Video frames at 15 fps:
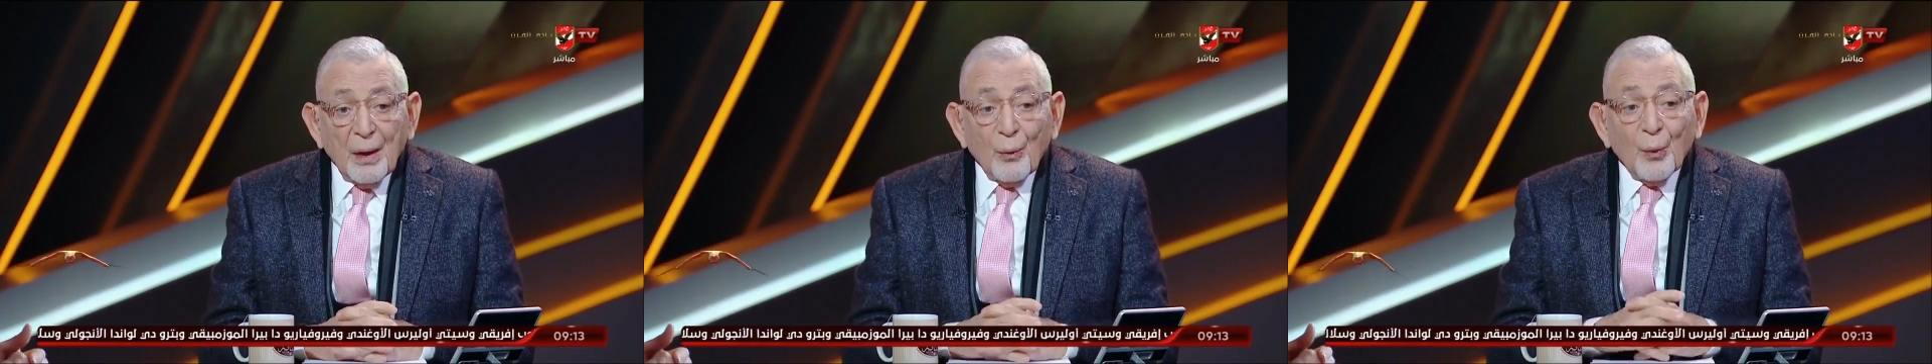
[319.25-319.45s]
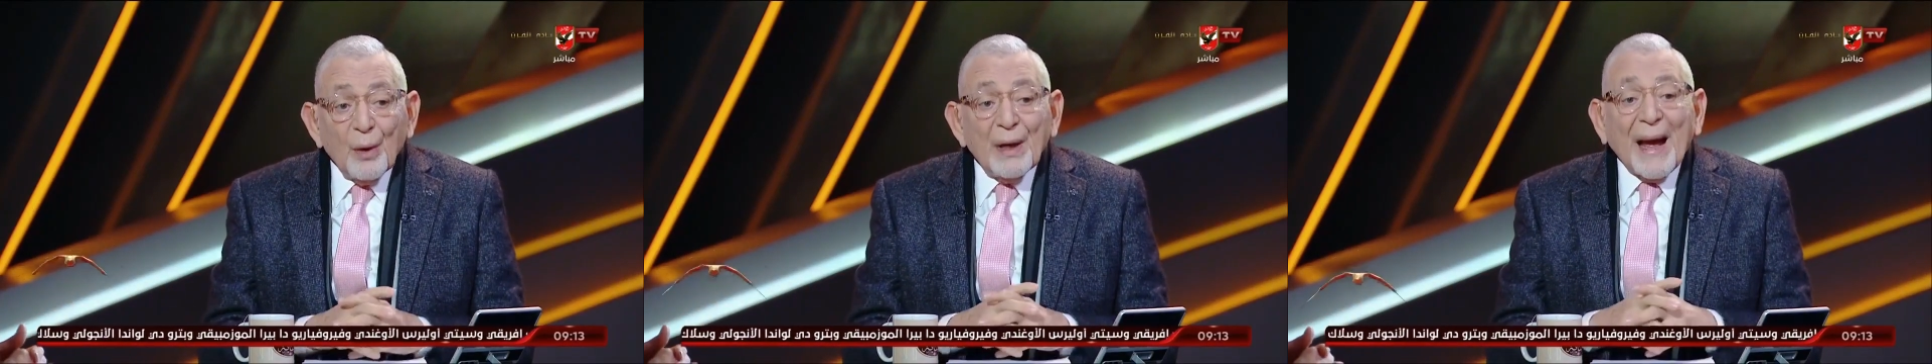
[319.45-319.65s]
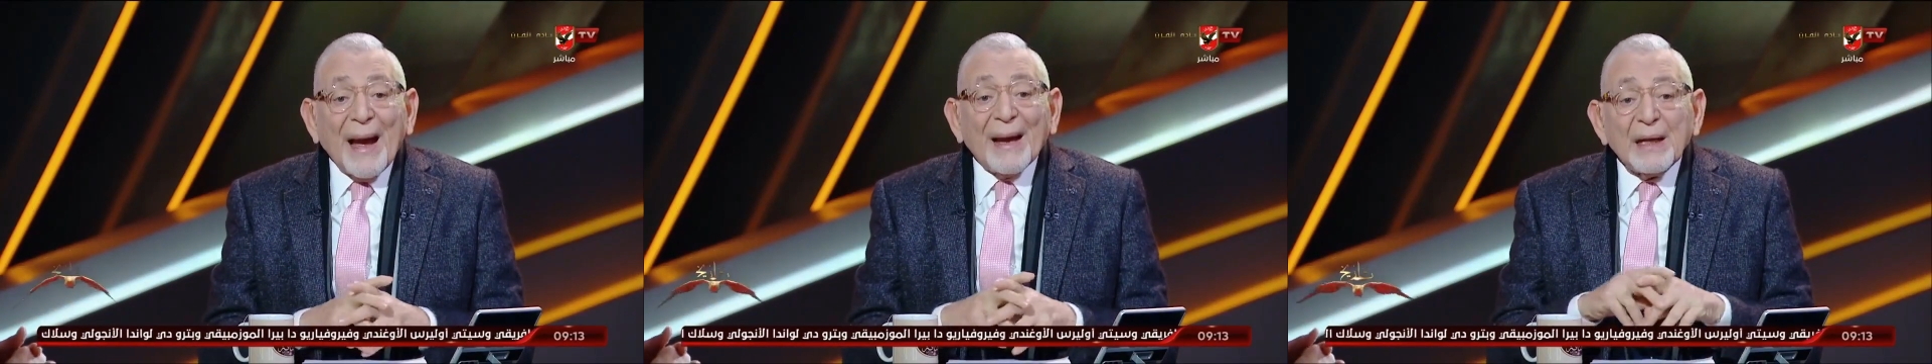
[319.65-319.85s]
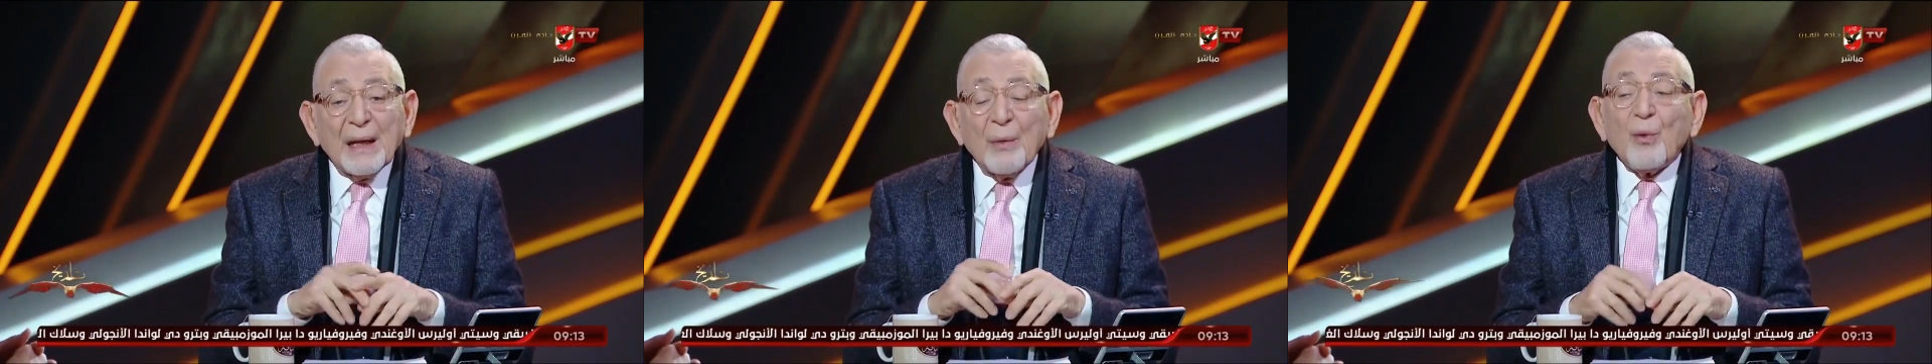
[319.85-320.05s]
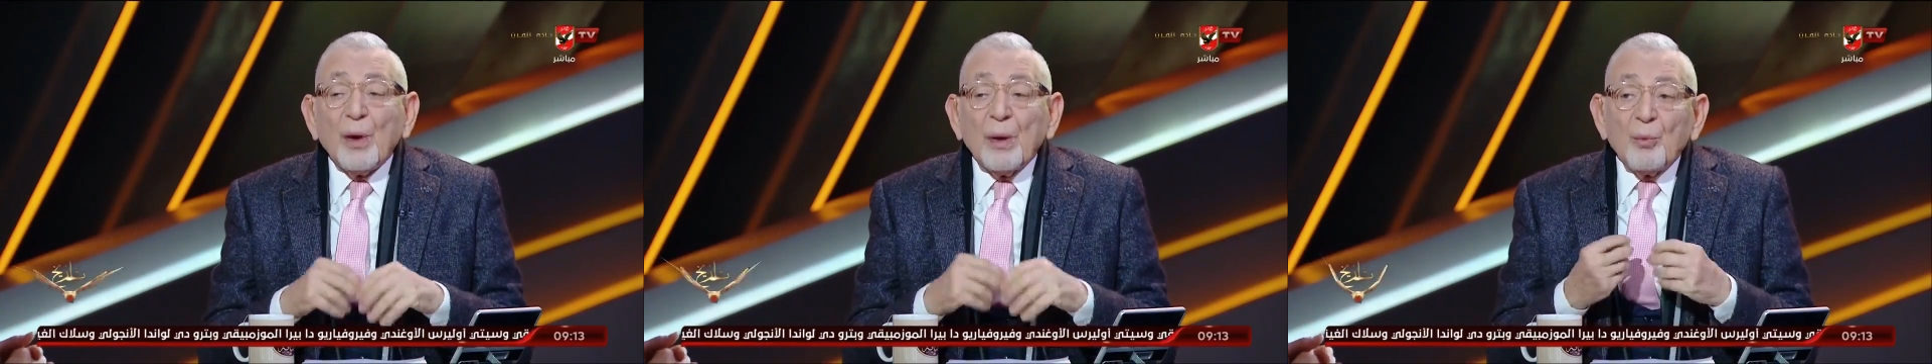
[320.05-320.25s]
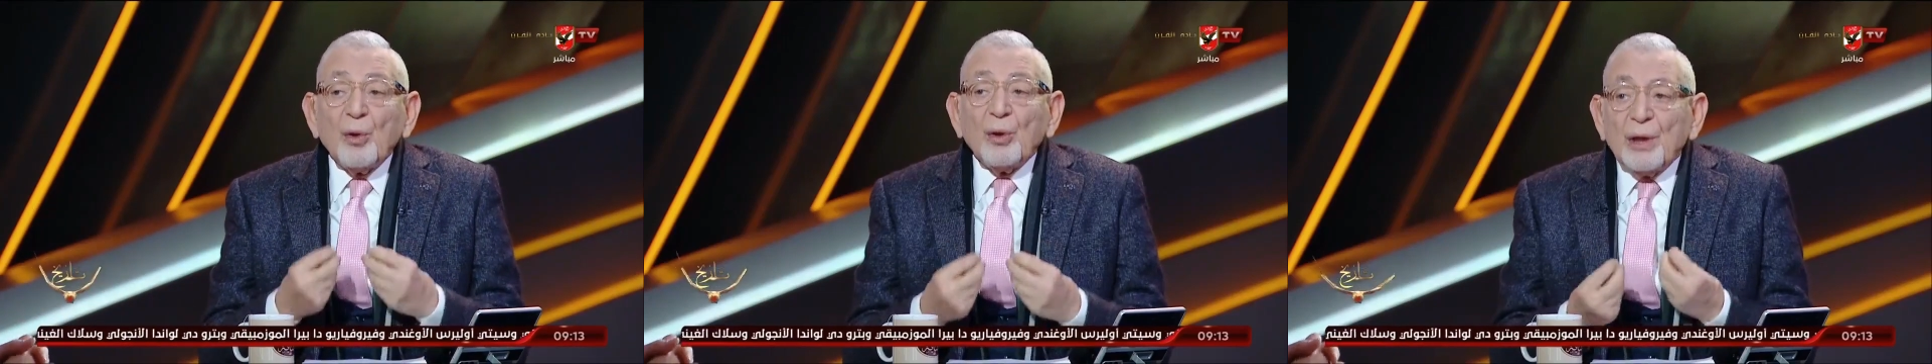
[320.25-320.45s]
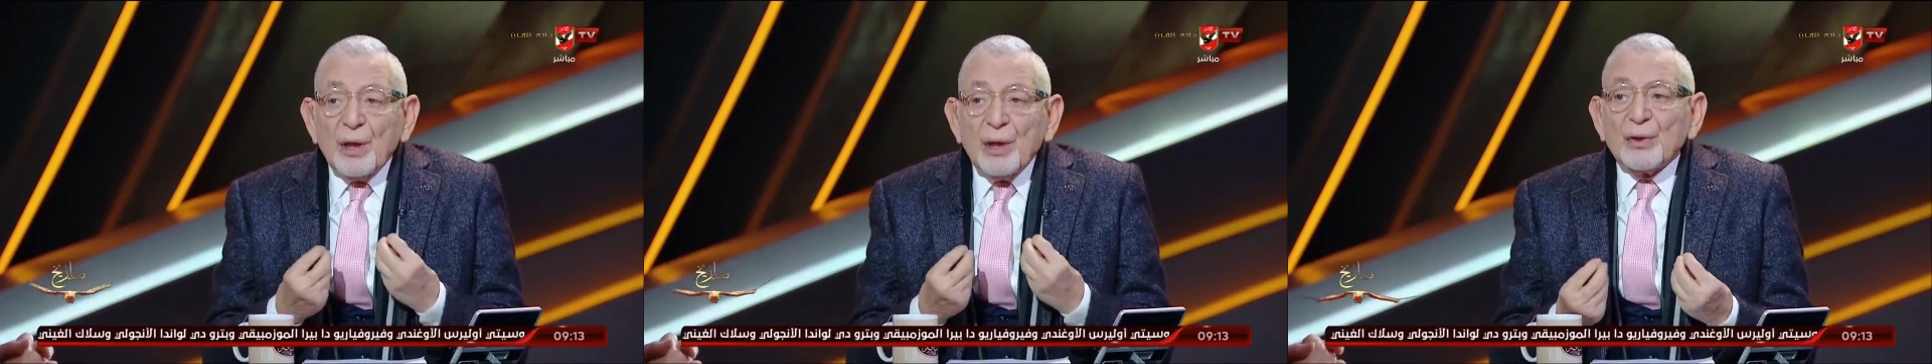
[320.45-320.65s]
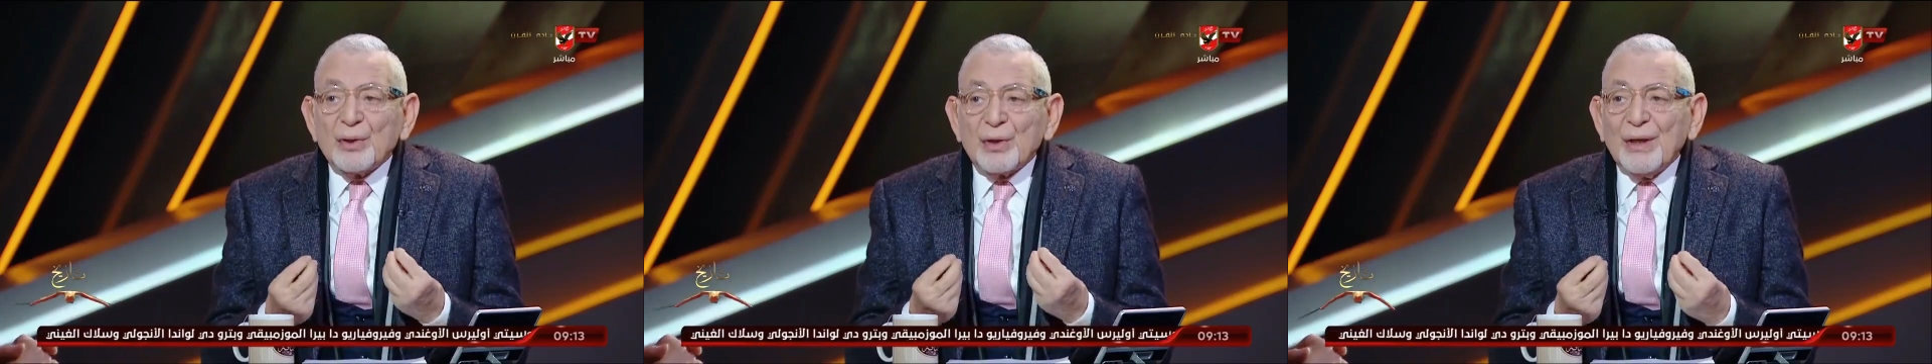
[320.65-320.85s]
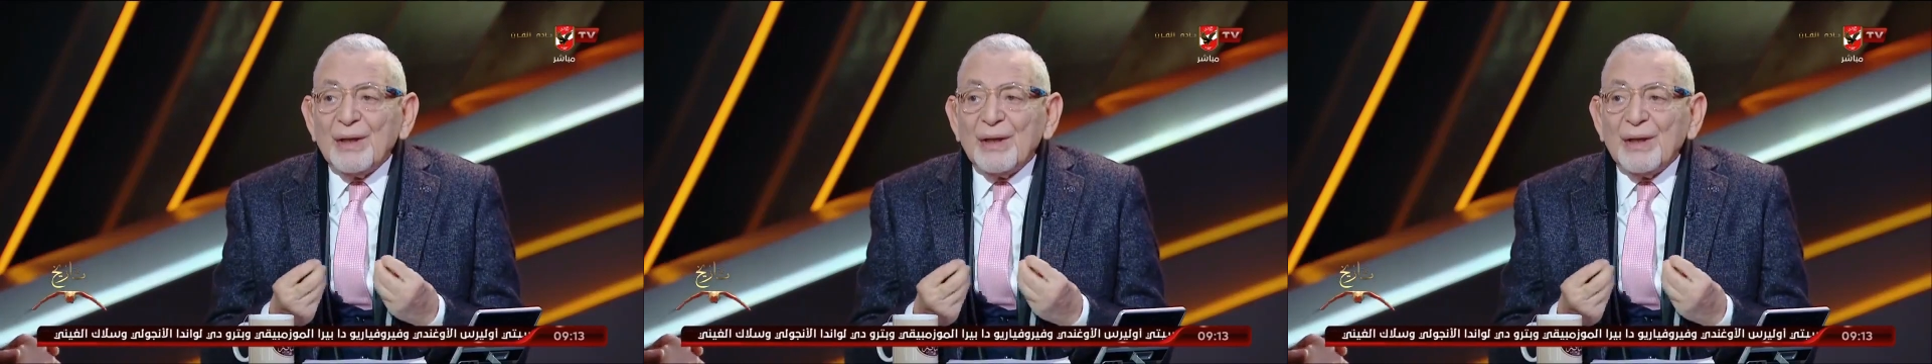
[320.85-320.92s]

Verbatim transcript: والعجيب والمدهش